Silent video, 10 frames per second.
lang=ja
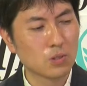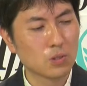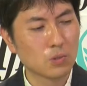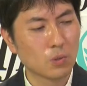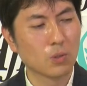
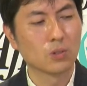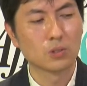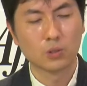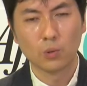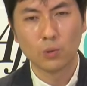中を
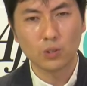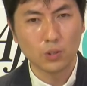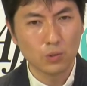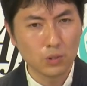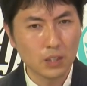早
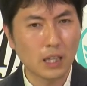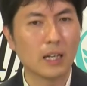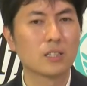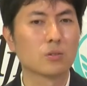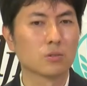急に
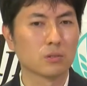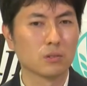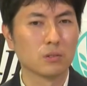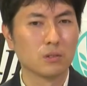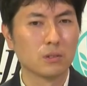解消す
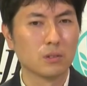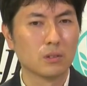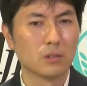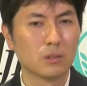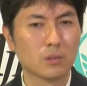る
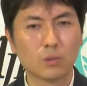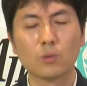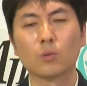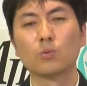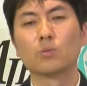と
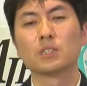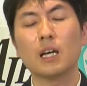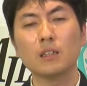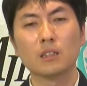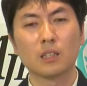いうこの
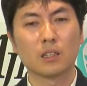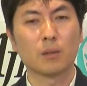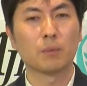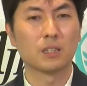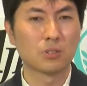3点が
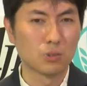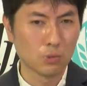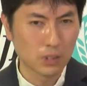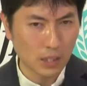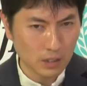やっぱり必
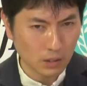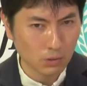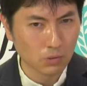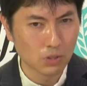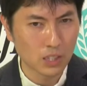要になって
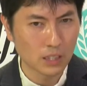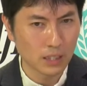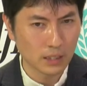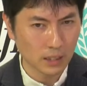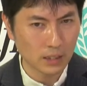くるんじゃ
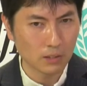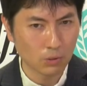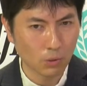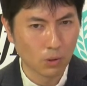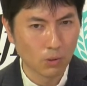ないかな
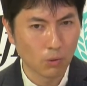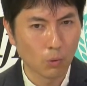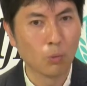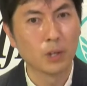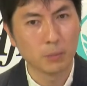と
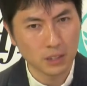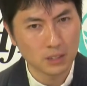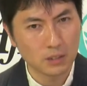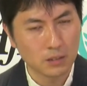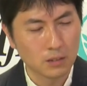思いま
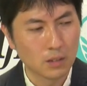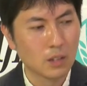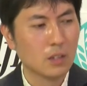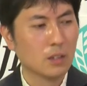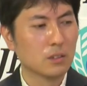す
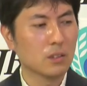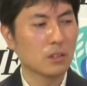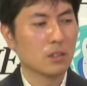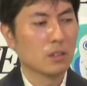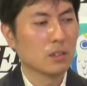
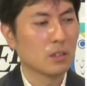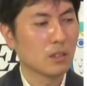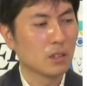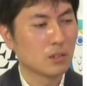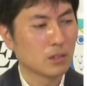で、
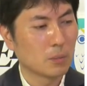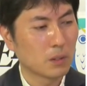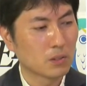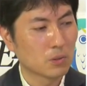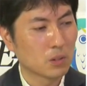えー、やっぱ
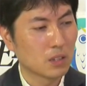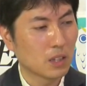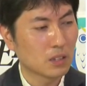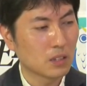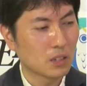りそれ
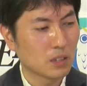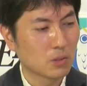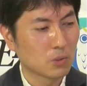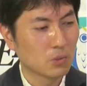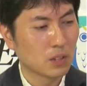やっていかない
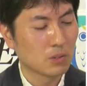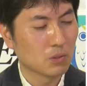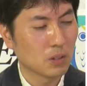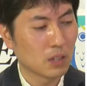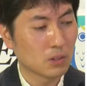とどうなる
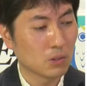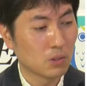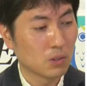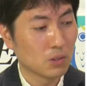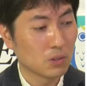のかと
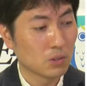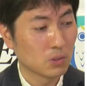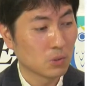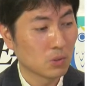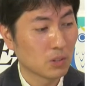いう
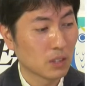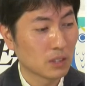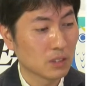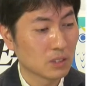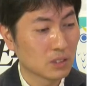ところな
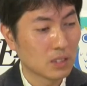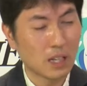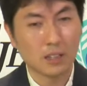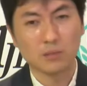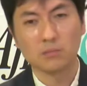んですが